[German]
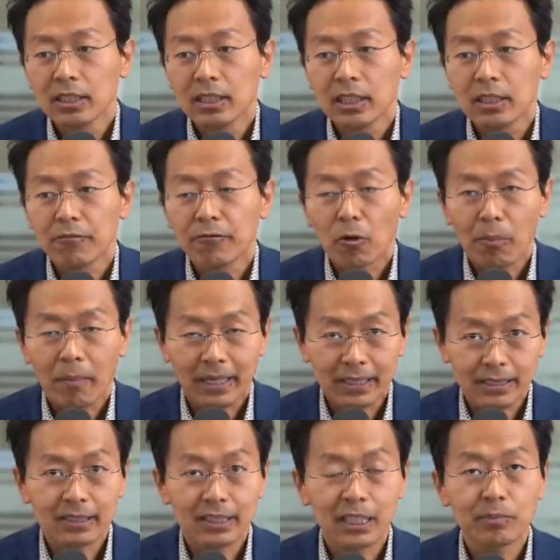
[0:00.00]

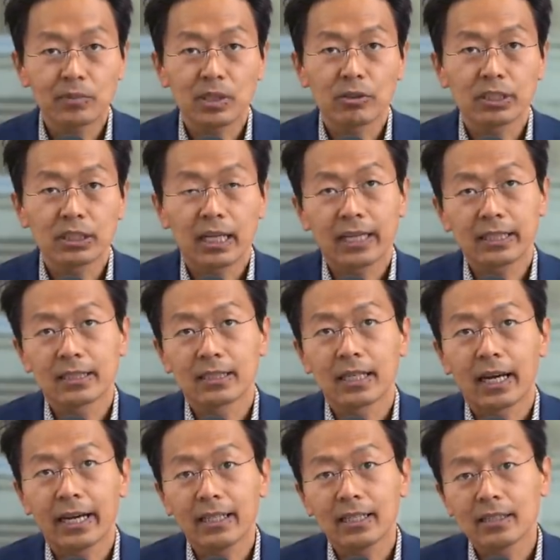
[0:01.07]
Informanten gibt aus den eigenen
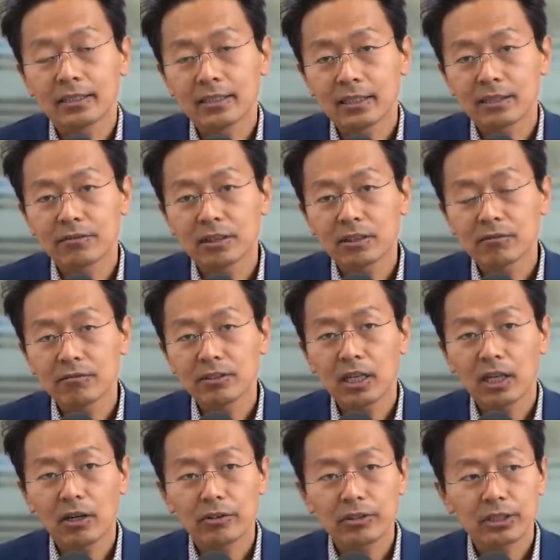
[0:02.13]
Reihen. Allerdings wissen
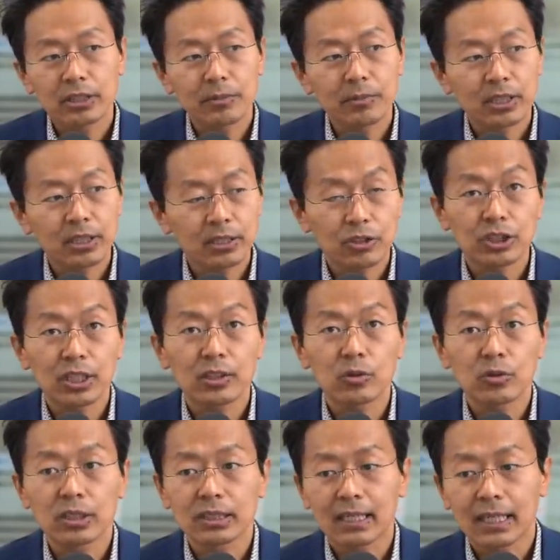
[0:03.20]
wir aus der
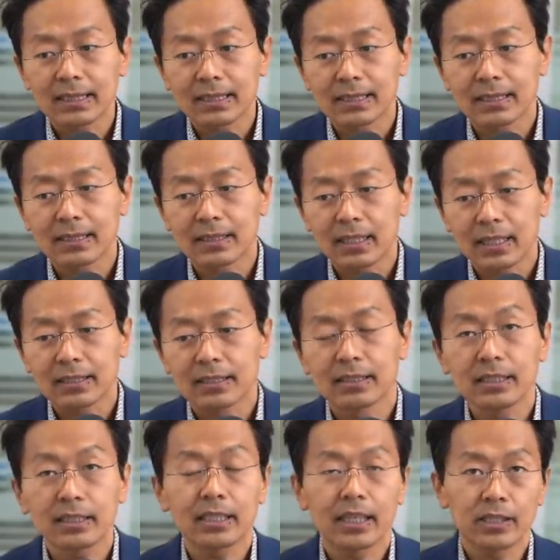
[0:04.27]
Berichterstattung, dass das
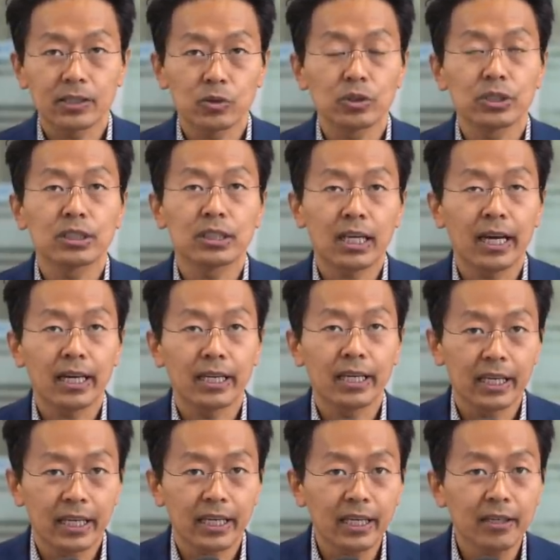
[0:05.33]
nicht erst durch Kai
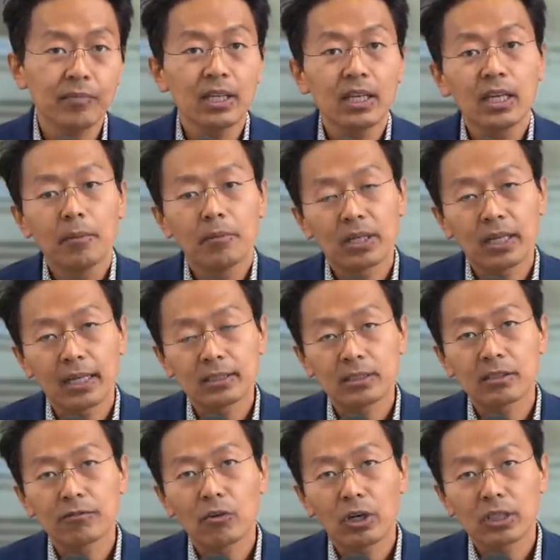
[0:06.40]
E. bekannt
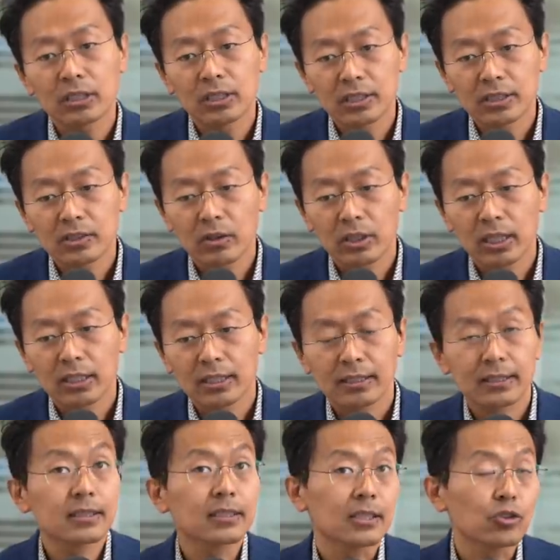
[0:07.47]
geworden ist, sondern
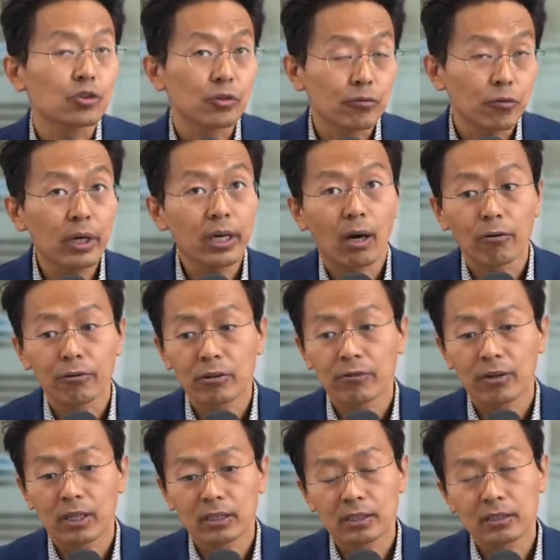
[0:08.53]
dass das schon vorher
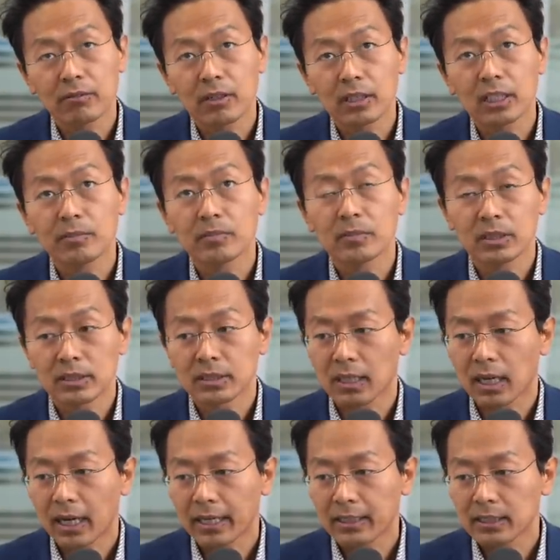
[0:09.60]
aufgefallen ist, weil eben
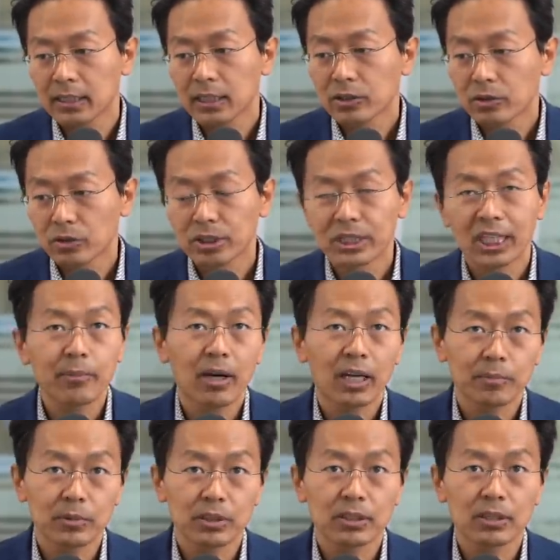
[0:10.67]
diese eine
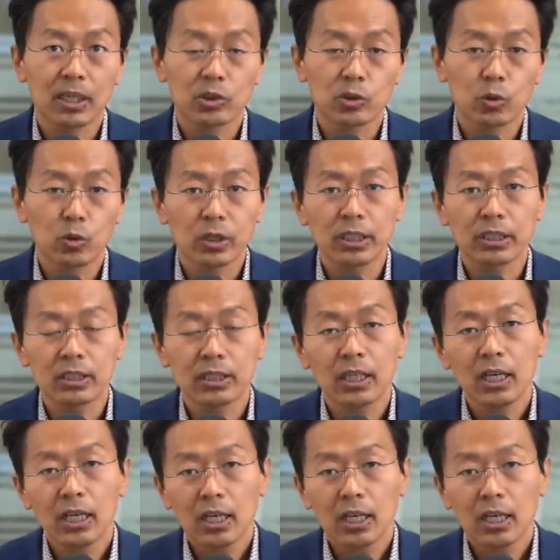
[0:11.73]
Systemadministratorin